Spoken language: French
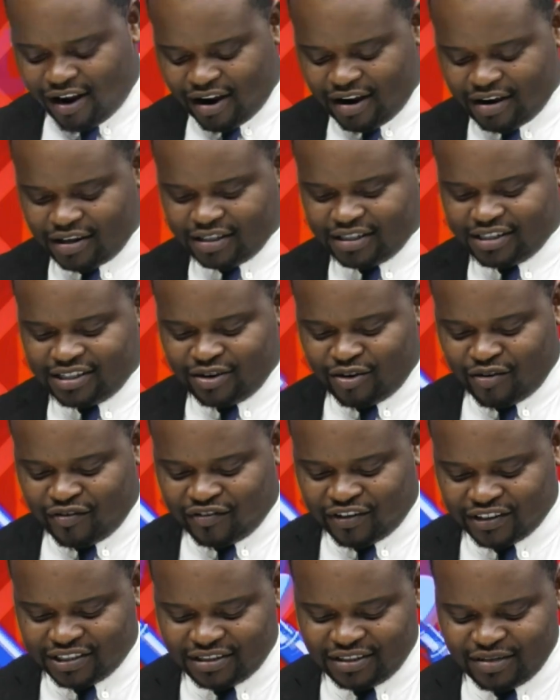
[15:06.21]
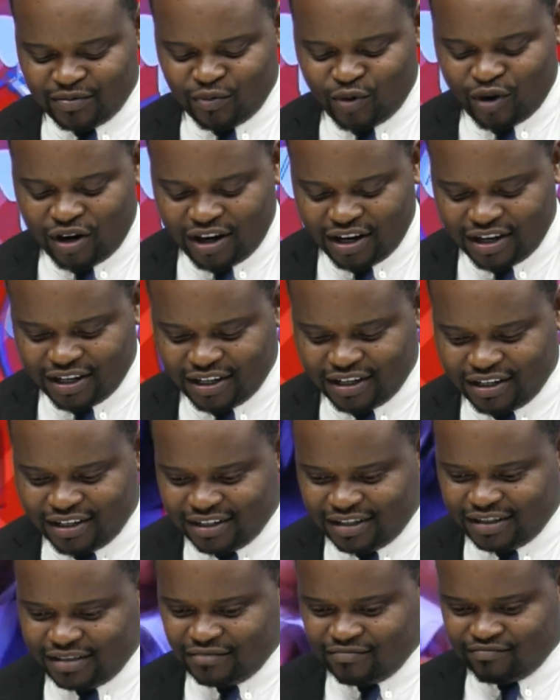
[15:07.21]
J'ai en face de moi
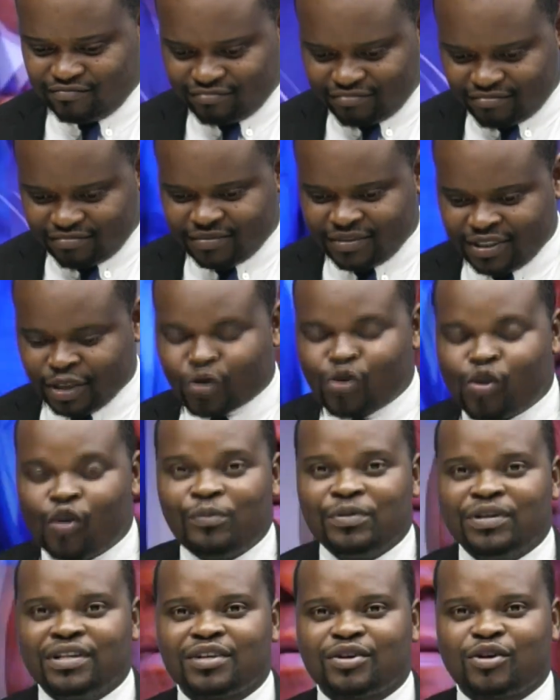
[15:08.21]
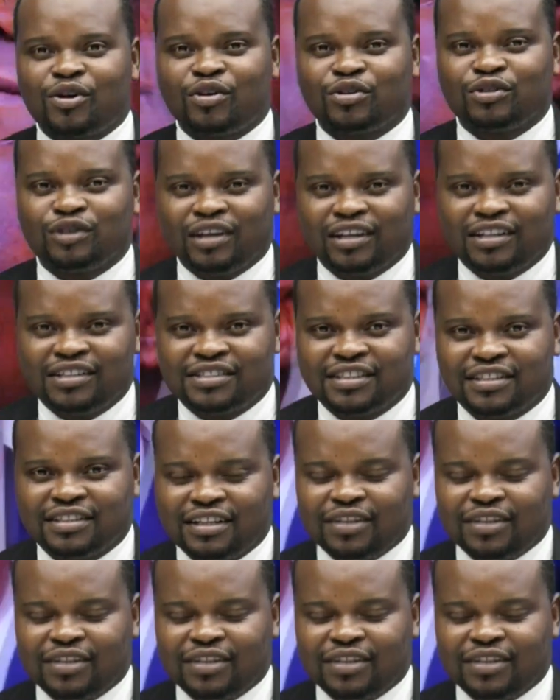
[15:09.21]
le communicant de LGD.